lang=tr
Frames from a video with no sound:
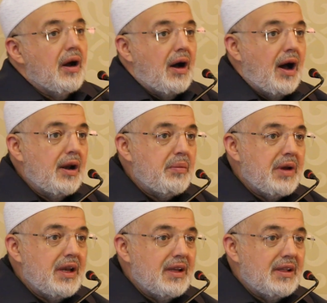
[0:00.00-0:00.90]

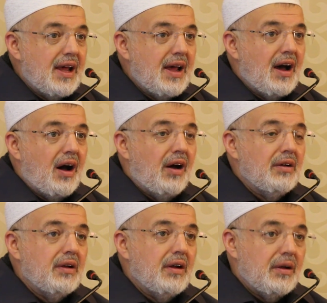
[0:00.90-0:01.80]
Kalbinde
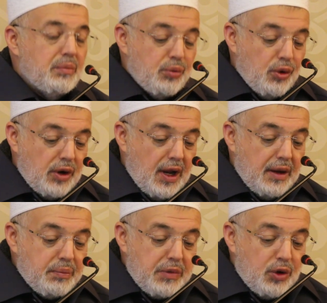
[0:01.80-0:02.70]
Allah,
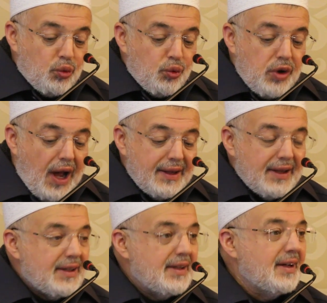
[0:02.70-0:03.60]
böyle bir
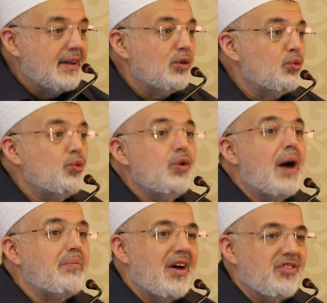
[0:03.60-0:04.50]
uyanıklık
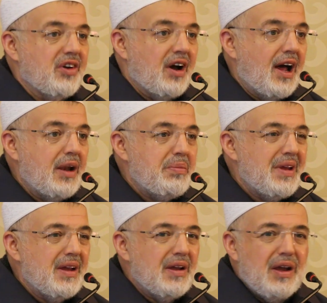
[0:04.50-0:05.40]
duyamaz.
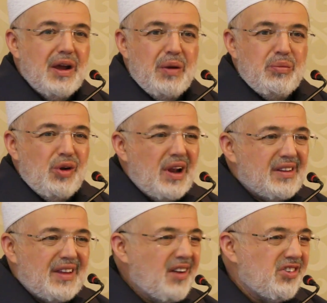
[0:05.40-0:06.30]
Kalbi böyle
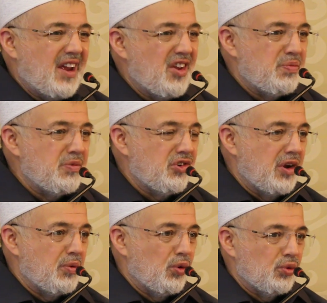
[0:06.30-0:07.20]
taş kesmiş
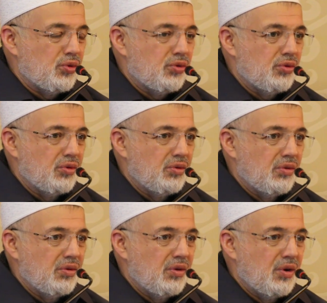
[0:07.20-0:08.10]
gibi olur.
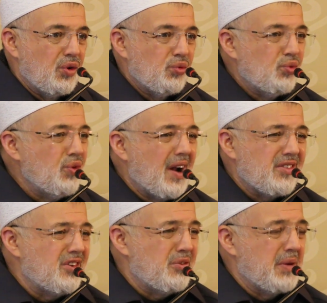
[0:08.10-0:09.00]

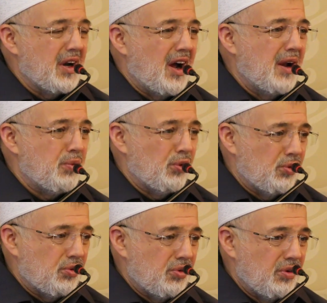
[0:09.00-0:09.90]
Duyarsız bir kalp
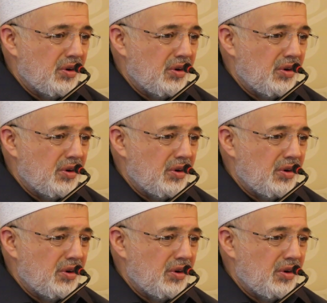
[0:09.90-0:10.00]
olur.